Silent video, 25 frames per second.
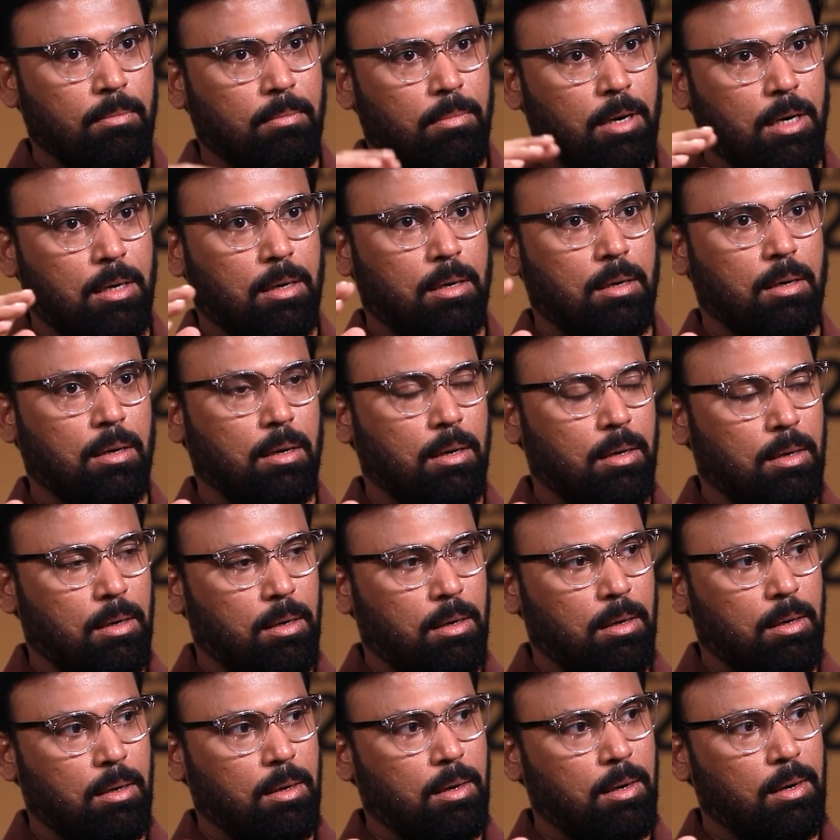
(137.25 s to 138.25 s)
బట్
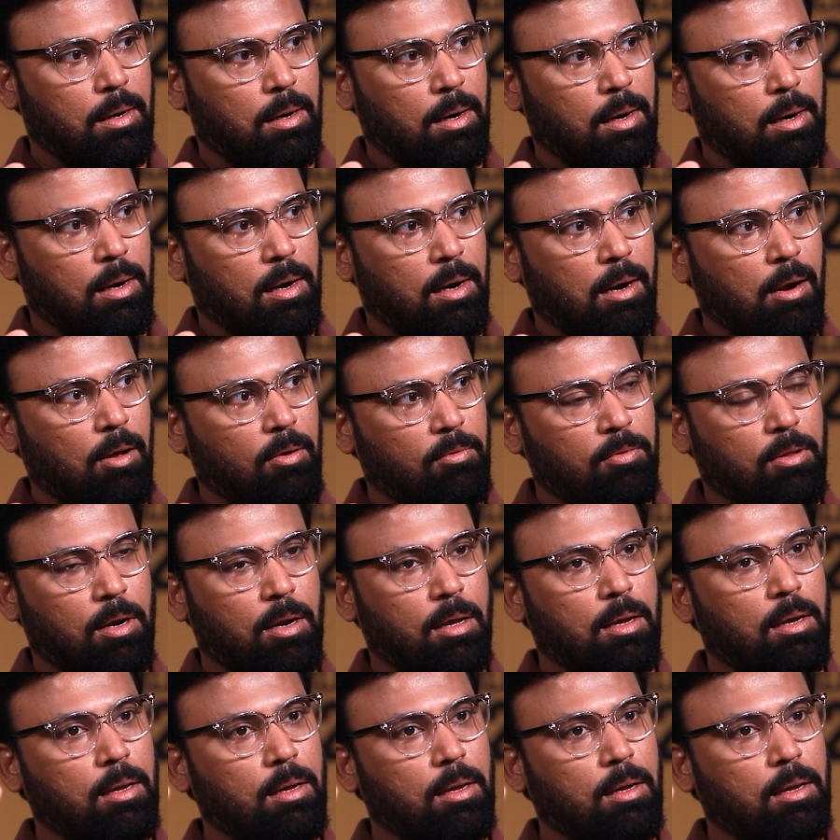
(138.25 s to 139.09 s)
ఎండ్ ఆఫ్ ద డే